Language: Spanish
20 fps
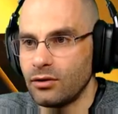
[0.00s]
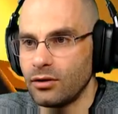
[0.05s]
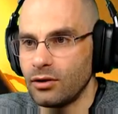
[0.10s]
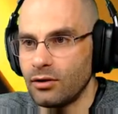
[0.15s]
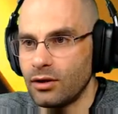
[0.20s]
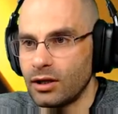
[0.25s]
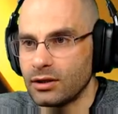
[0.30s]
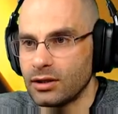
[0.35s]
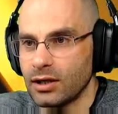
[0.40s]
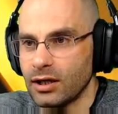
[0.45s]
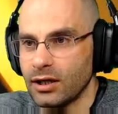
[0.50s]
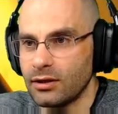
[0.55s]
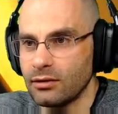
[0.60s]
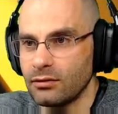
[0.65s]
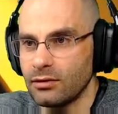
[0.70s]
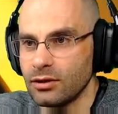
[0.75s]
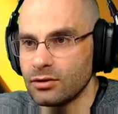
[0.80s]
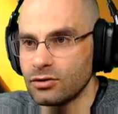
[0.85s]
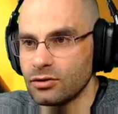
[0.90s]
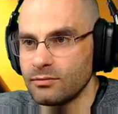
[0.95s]
Y ahora te agarro con
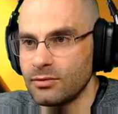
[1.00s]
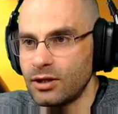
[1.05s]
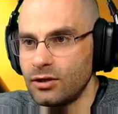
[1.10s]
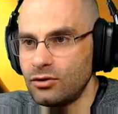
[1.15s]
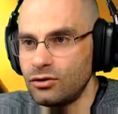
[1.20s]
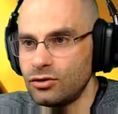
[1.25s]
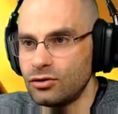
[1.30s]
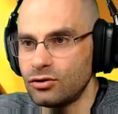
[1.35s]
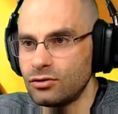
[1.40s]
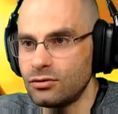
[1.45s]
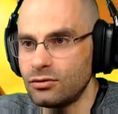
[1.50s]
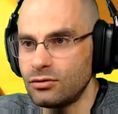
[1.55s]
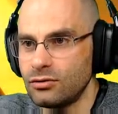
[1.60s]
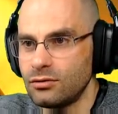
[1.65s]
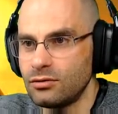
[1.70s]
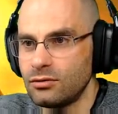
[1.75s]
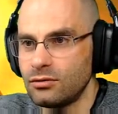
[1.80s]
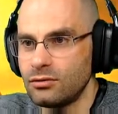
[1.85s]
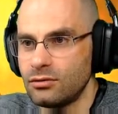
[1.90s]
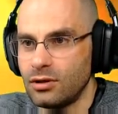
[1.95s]
las dos manos.
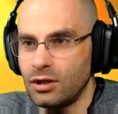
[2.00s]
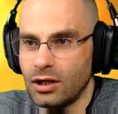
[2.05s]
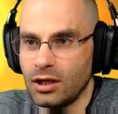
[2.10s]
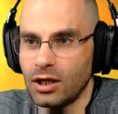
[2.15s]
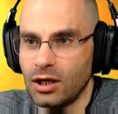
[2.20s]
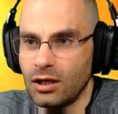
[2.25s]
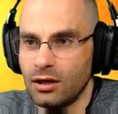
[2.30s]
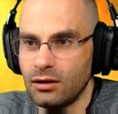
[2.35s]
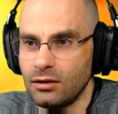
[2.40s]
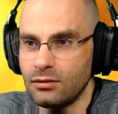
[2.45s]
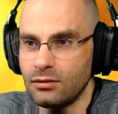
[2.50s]
¿Y qué?